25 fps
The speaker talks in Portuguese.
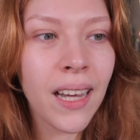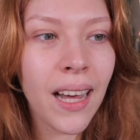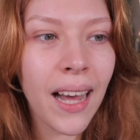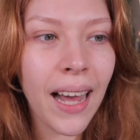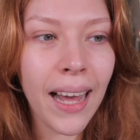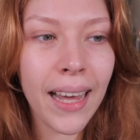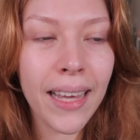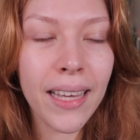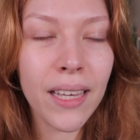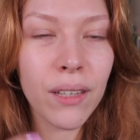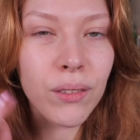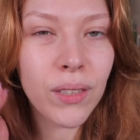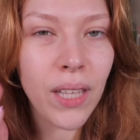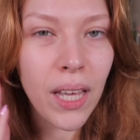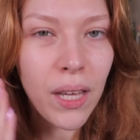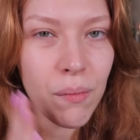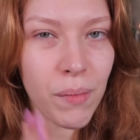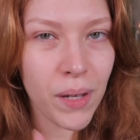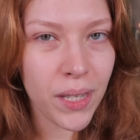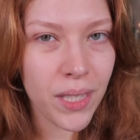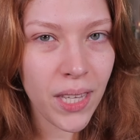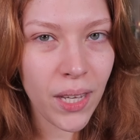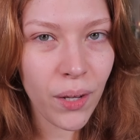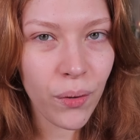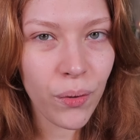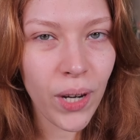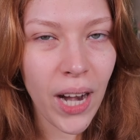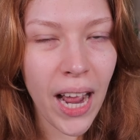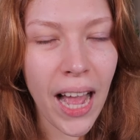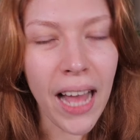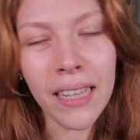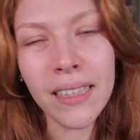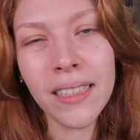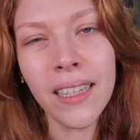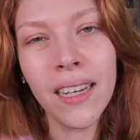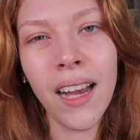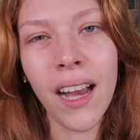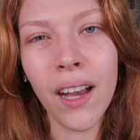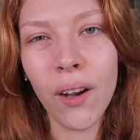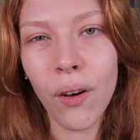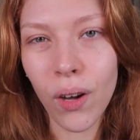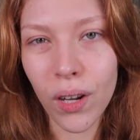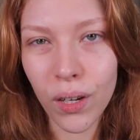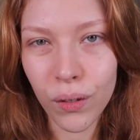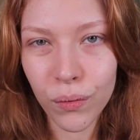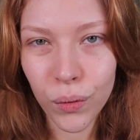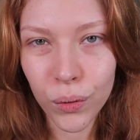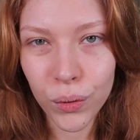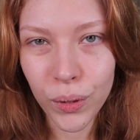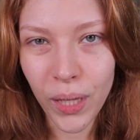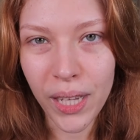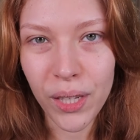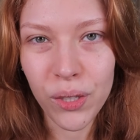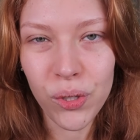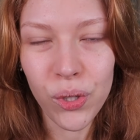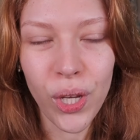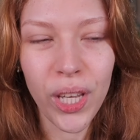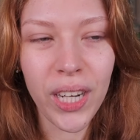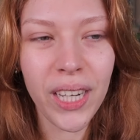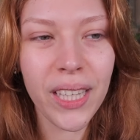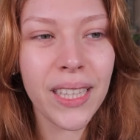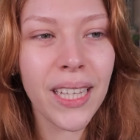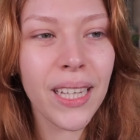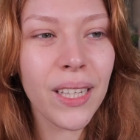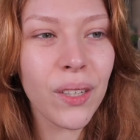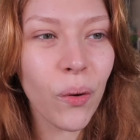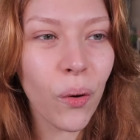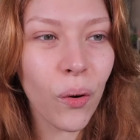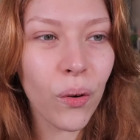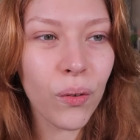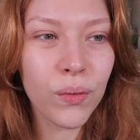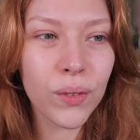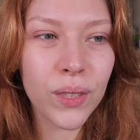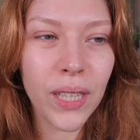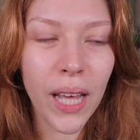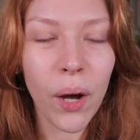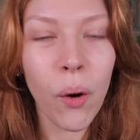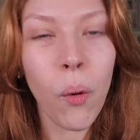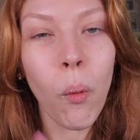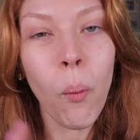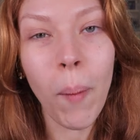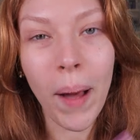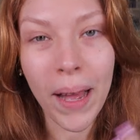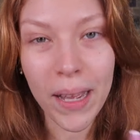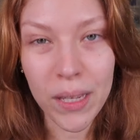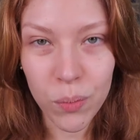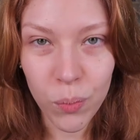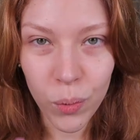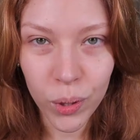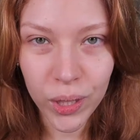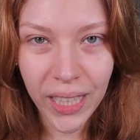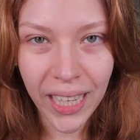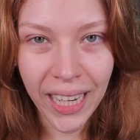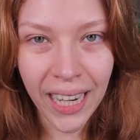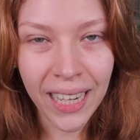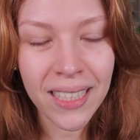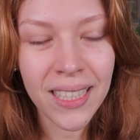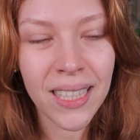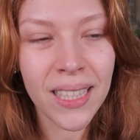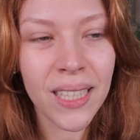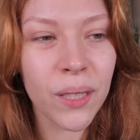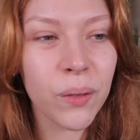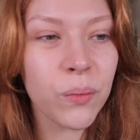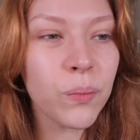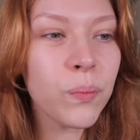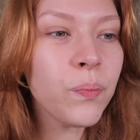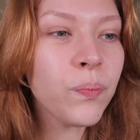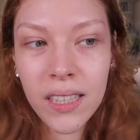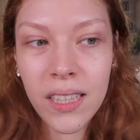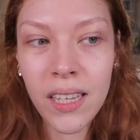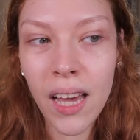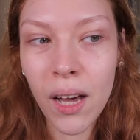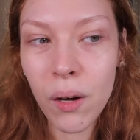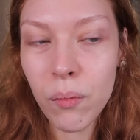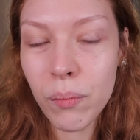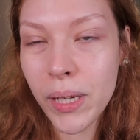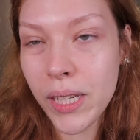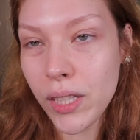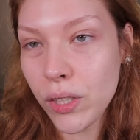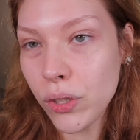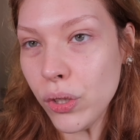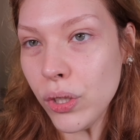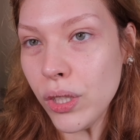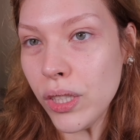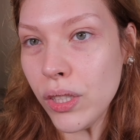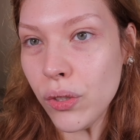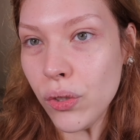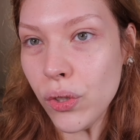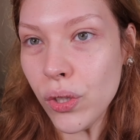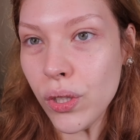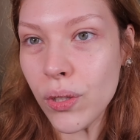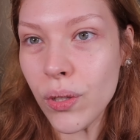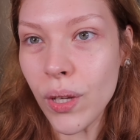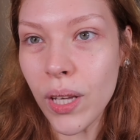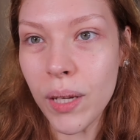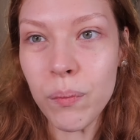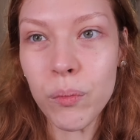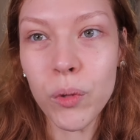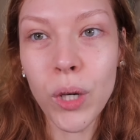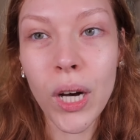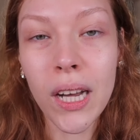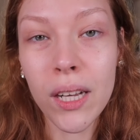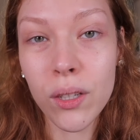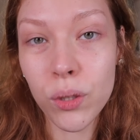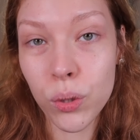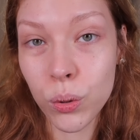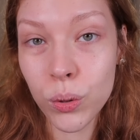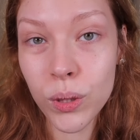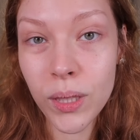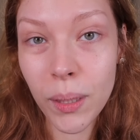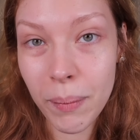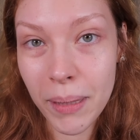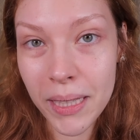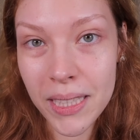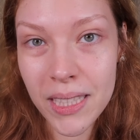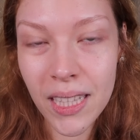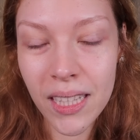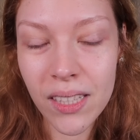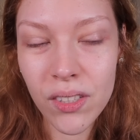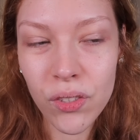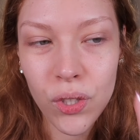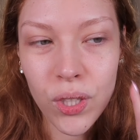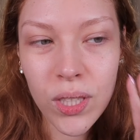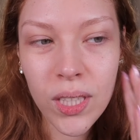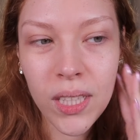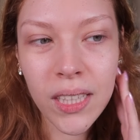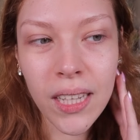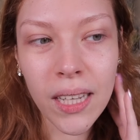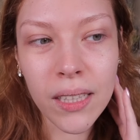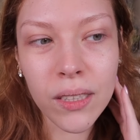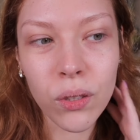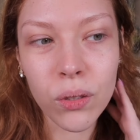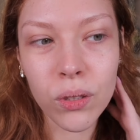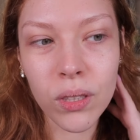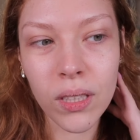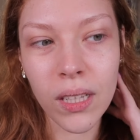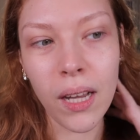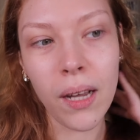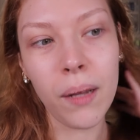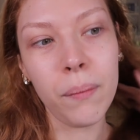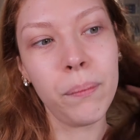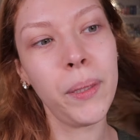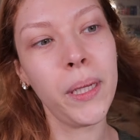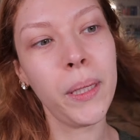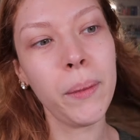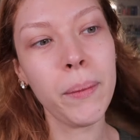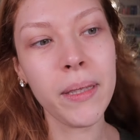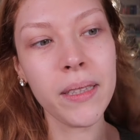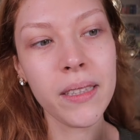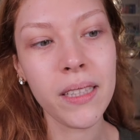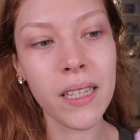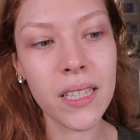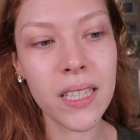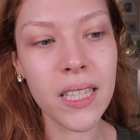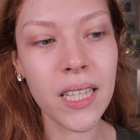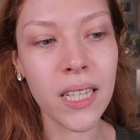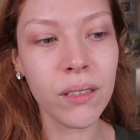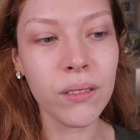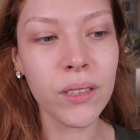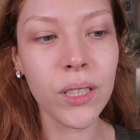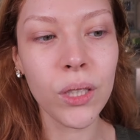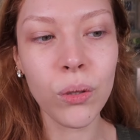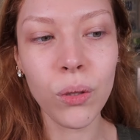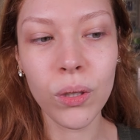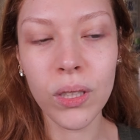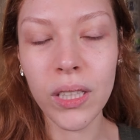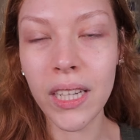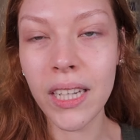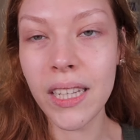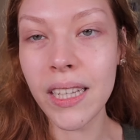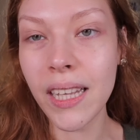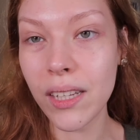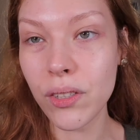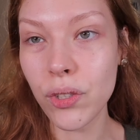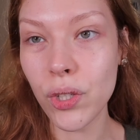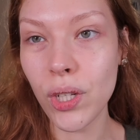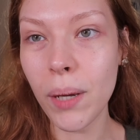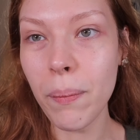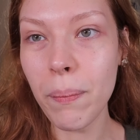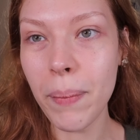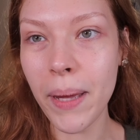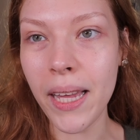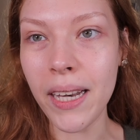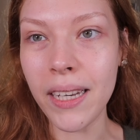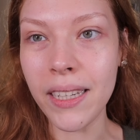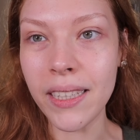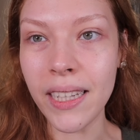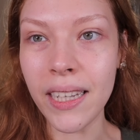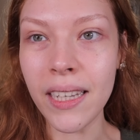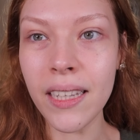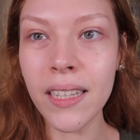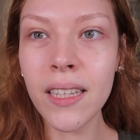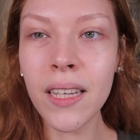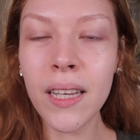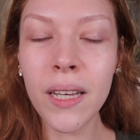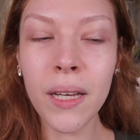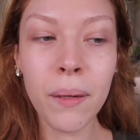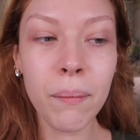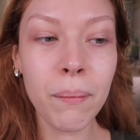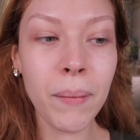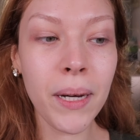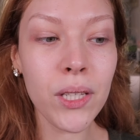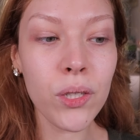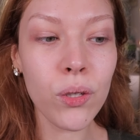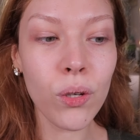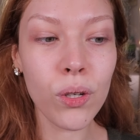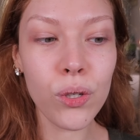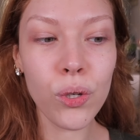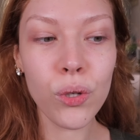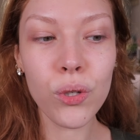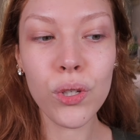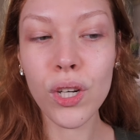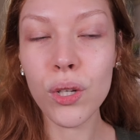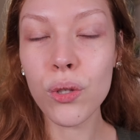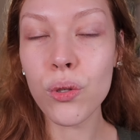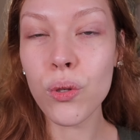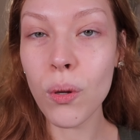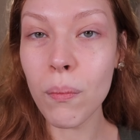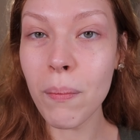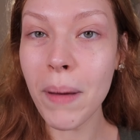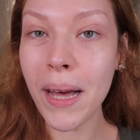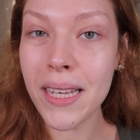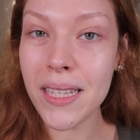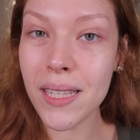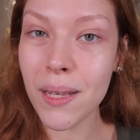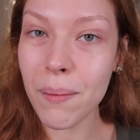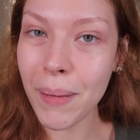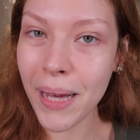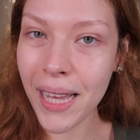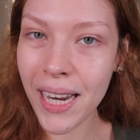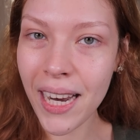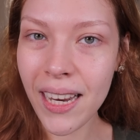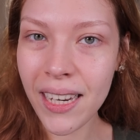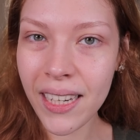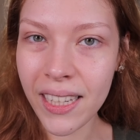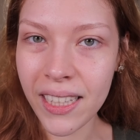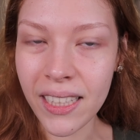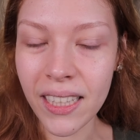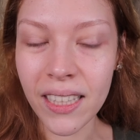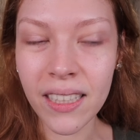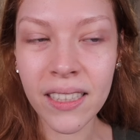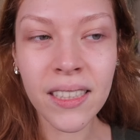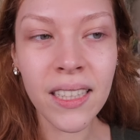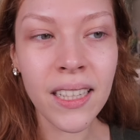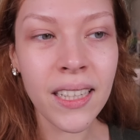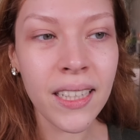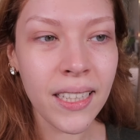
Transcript: Aí eu dei uma segurada, agora eu voltei a ingerir de novo, né, com mais moderação. E realmente, gente, isso ajuda bastante, assim, na, na pigmentação, na tonalidade da pele, né? Mas hoje eu já sou mais amarelinha.